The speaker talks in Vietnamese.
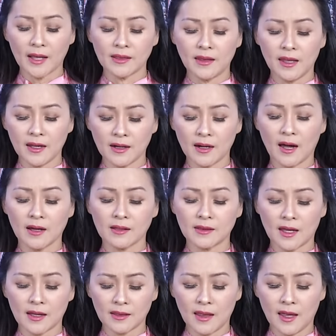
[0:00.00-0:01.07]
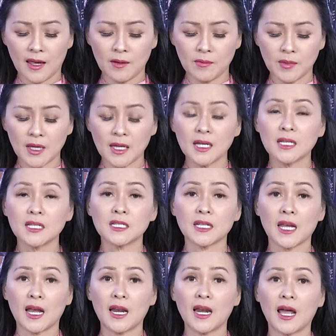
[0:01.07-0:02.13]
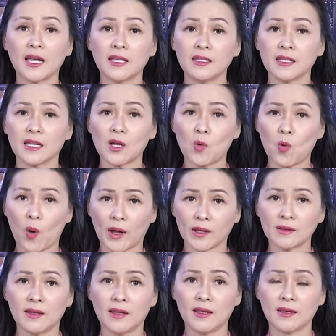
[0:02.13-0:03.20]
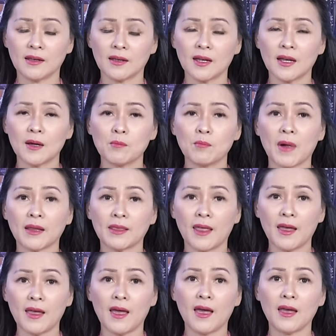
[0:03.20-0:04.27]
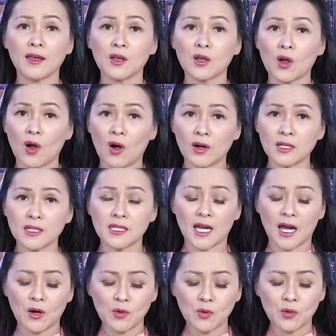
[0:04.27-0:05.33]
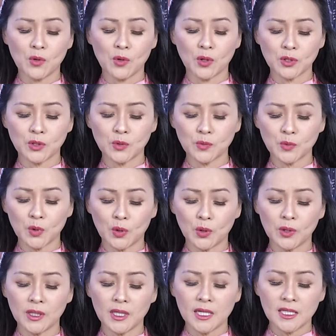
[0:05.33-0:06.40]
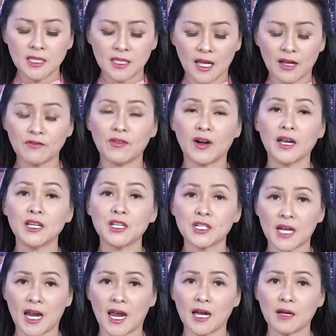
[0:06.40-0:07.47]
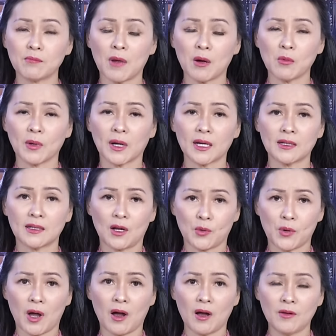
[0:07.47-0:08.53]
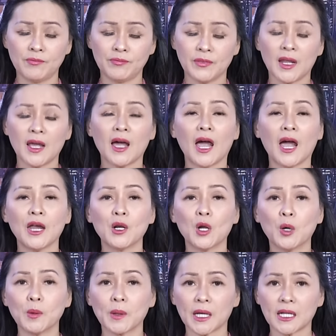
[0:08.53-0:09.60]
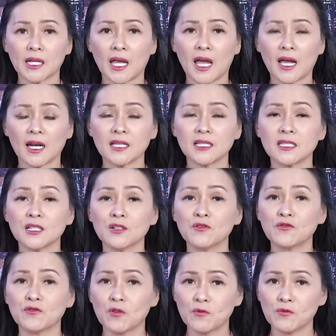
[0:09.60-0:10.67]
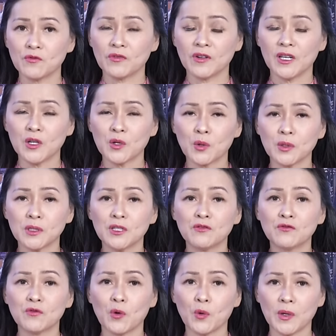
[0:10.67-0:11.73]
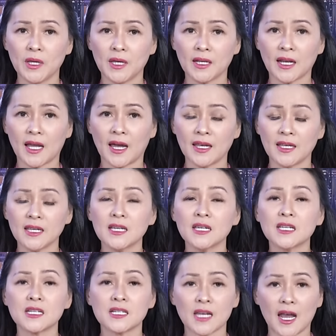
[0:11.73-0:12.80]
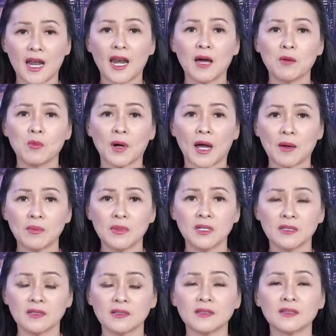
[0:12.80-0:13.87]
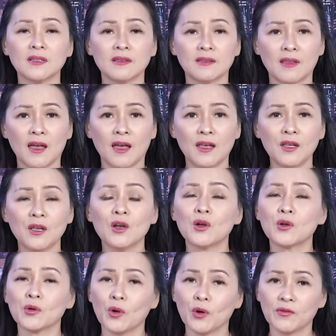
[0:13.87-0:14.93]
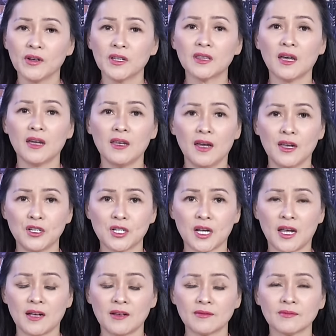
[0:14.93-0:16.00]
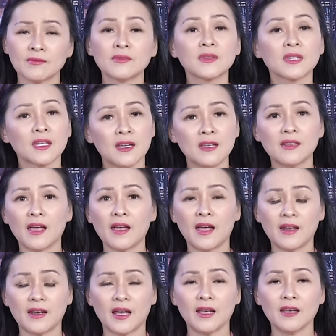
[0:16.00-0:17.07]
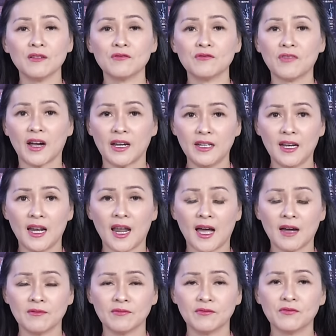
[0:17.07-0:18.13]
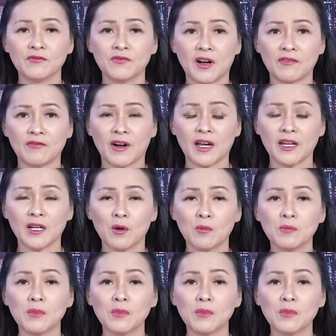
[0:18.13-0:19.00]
la tiền nợ tăng thêm sẽ là những cái khoản tiền mà thế hệ con cháu của chúng tôi sẽ phải trả bằng một cách nào đó. Hay nói một cách khác là sự phung phí của chính phủ hiện nay sẽ là một áp lực kinh tế đối với thế hệ trẻ. Khi thế hệ này phải đi làm và phải